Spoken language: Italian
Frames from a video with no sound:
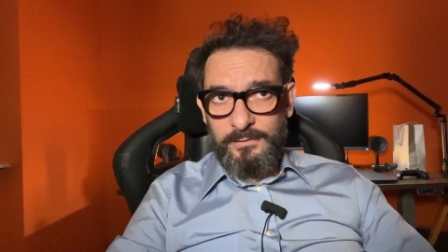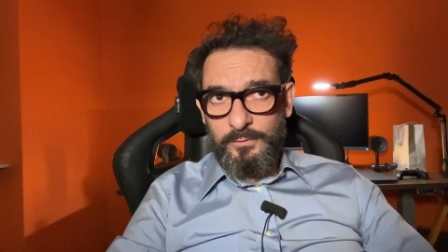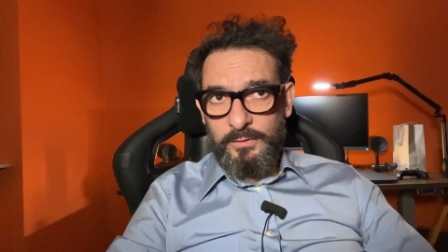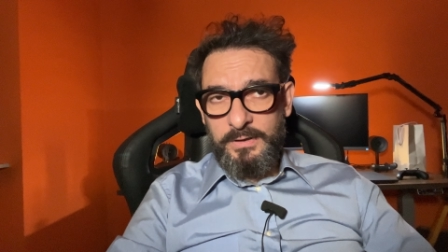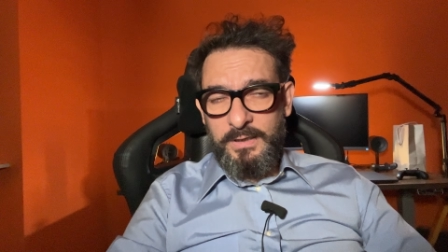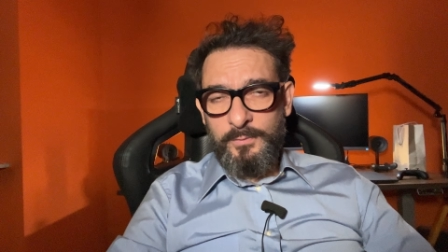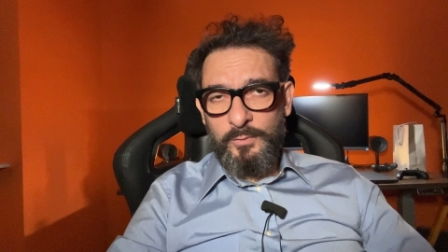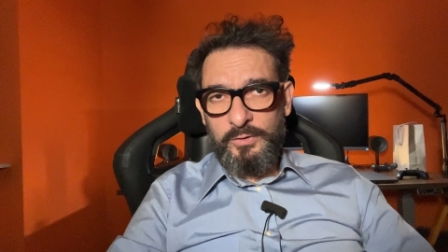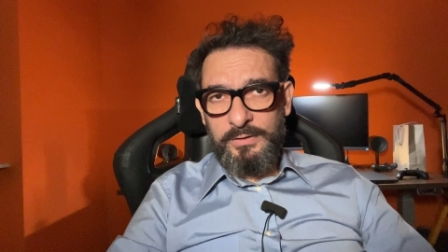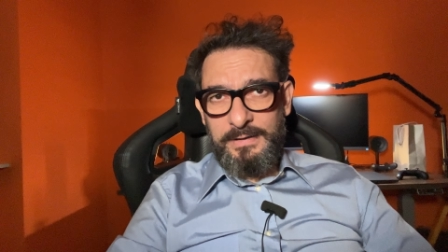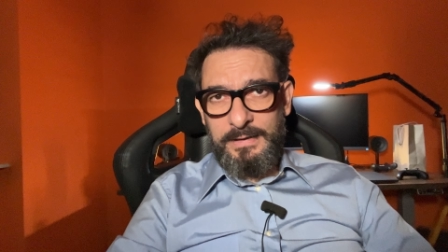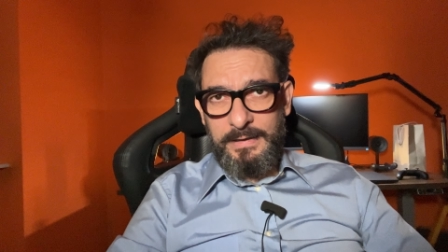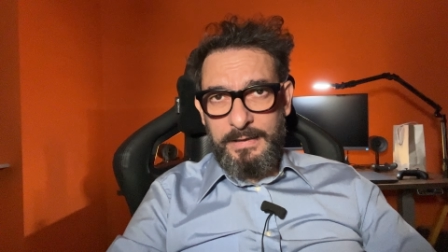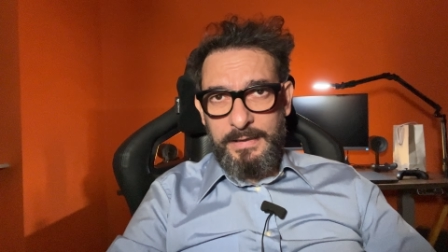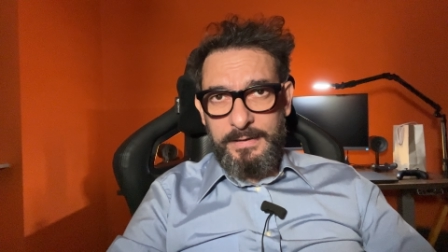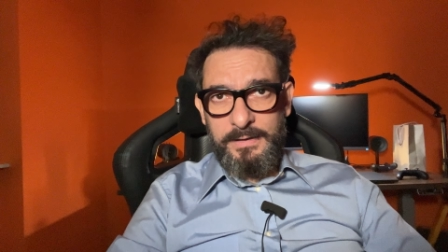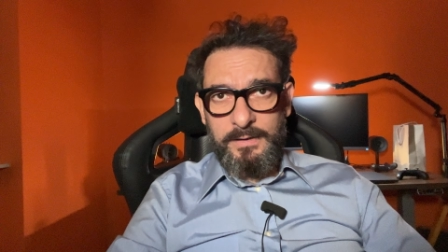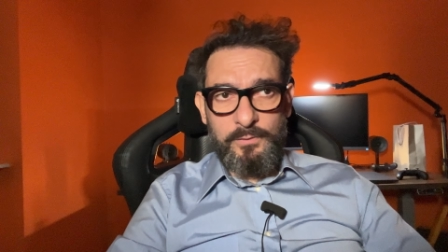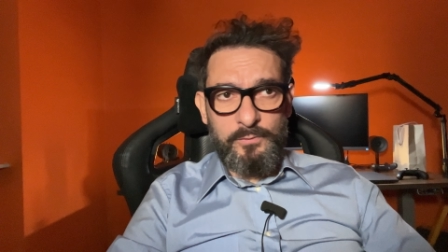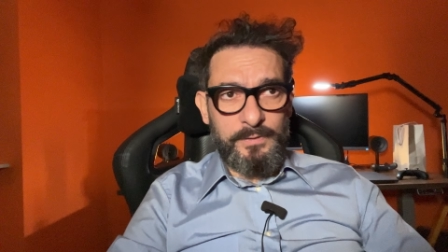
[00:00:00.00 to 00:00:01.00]
vogliamo
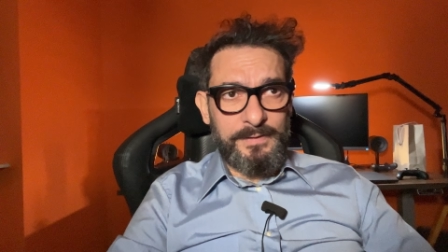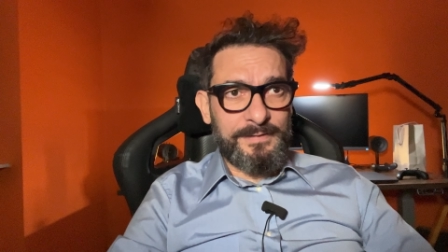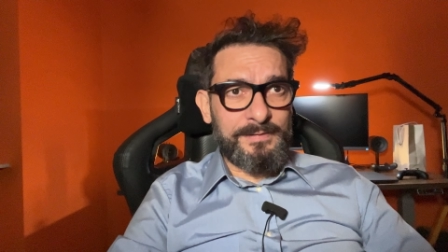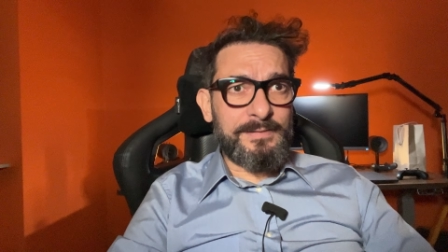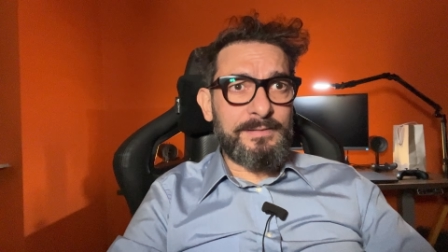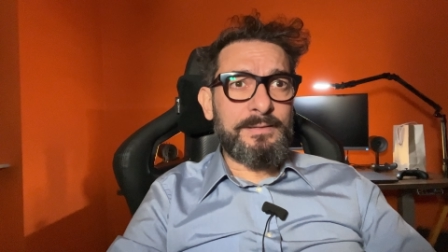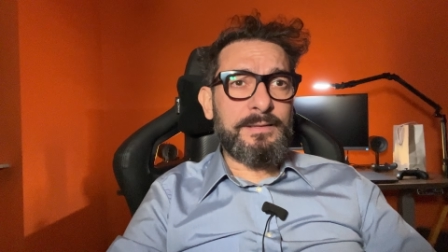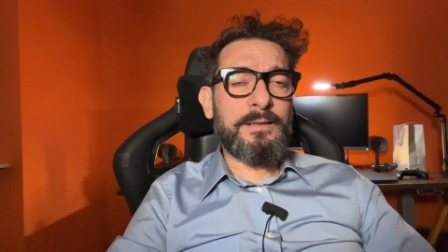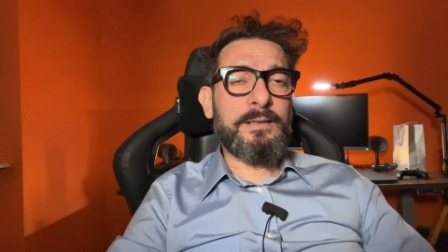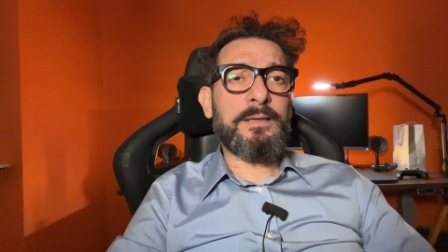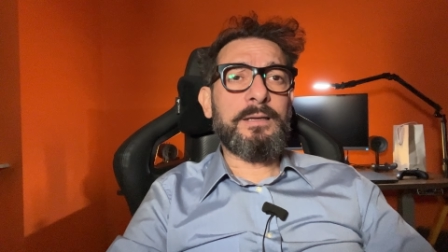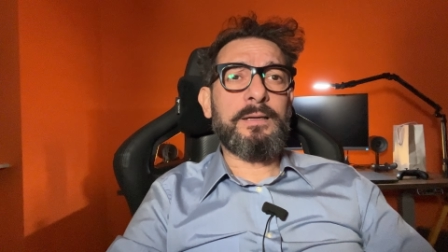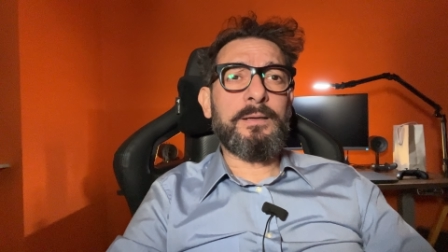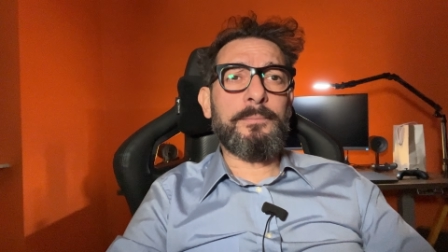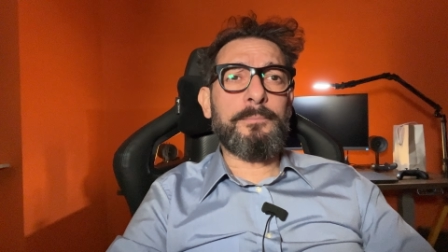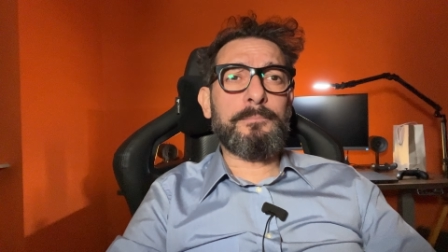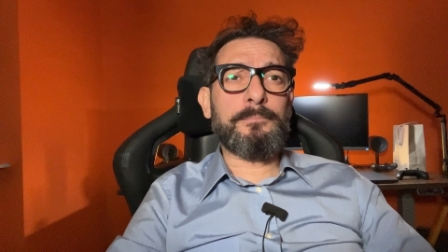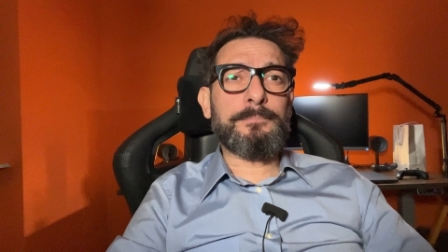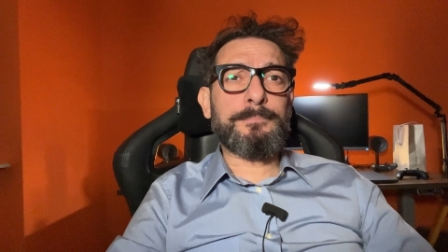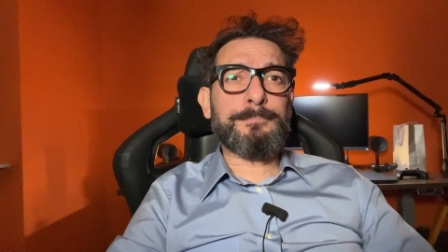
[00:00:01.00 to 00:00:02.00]
dire di, queste,
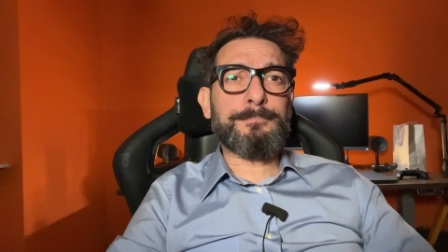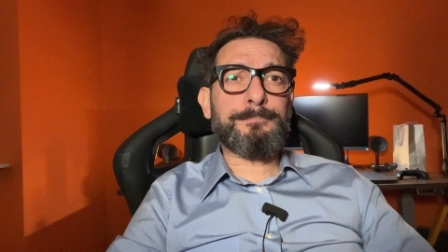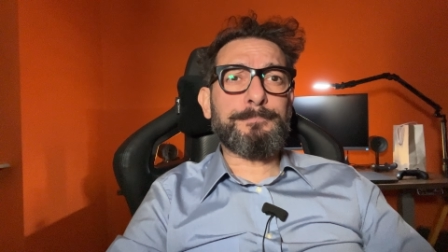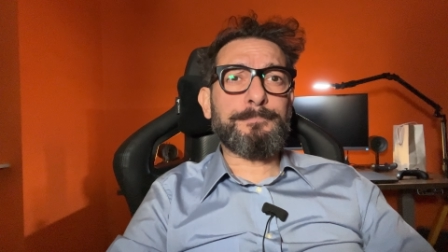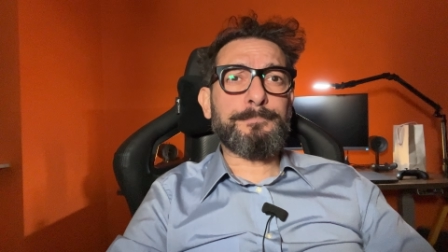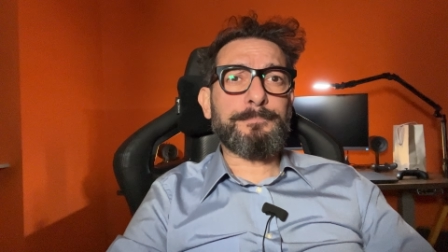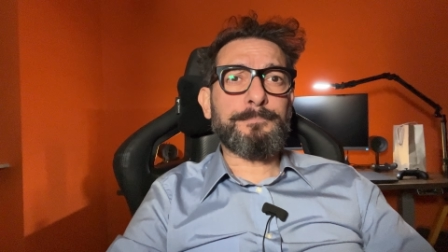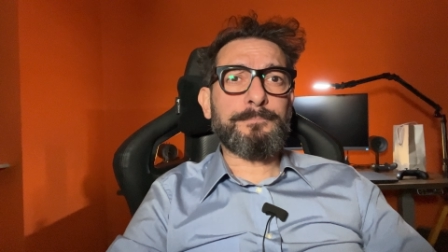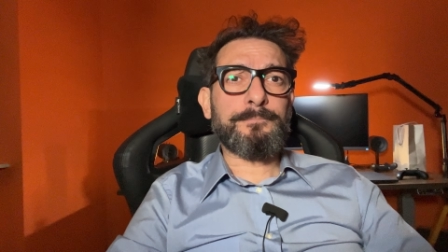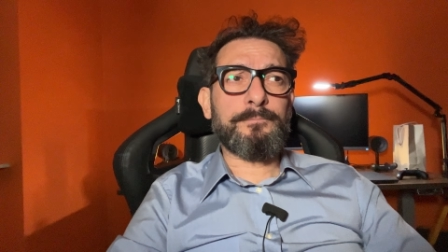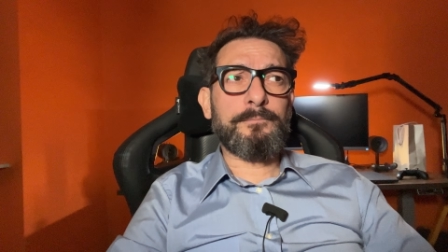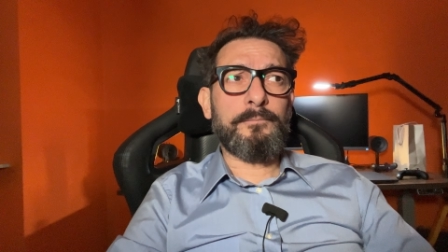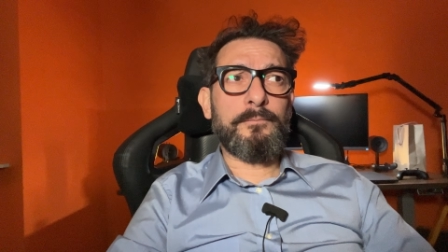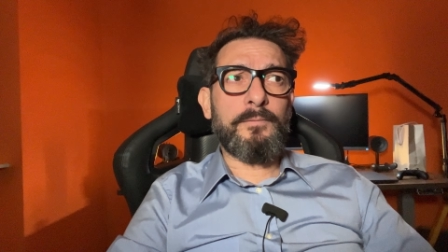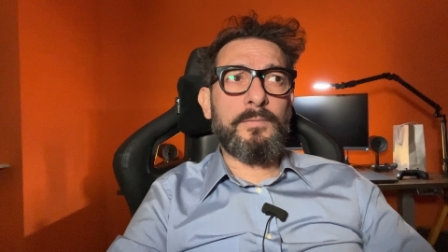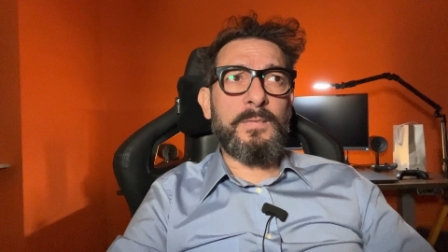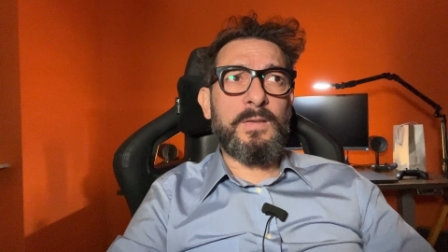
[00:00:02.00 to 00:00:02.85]
mm,